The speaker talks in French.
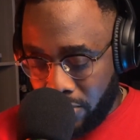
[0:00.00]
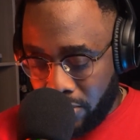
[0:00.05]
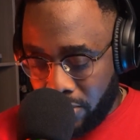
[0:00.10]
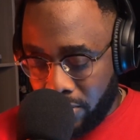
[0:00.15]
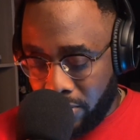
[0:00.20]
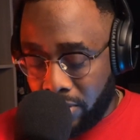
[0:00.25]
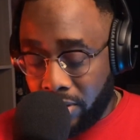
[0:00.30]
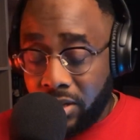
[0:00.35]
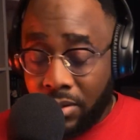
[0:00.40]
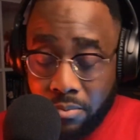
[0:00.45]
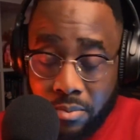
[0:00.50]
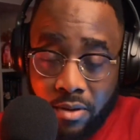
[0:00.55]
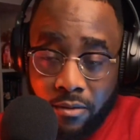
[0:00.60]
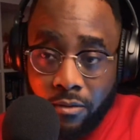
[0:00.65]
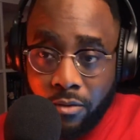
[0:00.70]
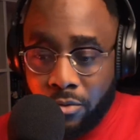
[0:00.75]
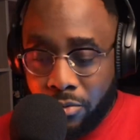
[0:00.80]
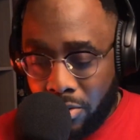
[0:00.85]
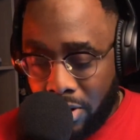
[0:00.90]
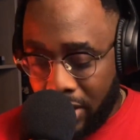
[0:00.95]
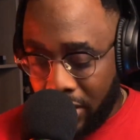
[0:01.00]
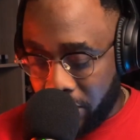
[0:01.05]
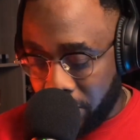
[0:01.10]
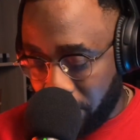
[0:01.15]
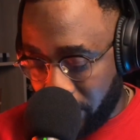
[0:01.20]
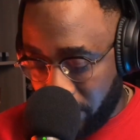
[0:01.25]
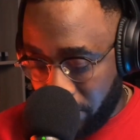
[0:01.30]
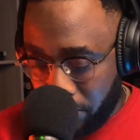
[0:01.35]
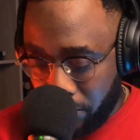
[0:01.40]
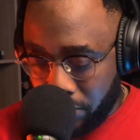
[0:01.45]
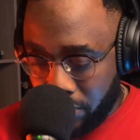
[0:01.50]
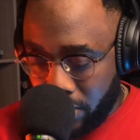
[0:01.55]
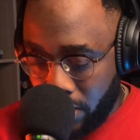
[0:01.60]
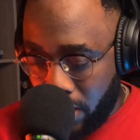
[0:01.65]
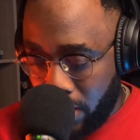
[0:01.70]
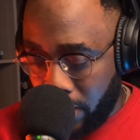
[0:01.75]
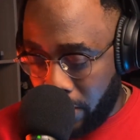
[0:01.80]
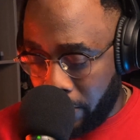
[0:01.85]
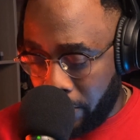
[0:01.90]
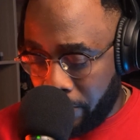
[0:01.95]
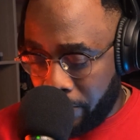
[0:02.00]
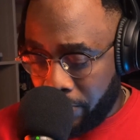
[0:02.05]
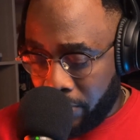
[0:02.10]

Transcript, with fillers: euh, qui m'est venu à l'esprit plus tard.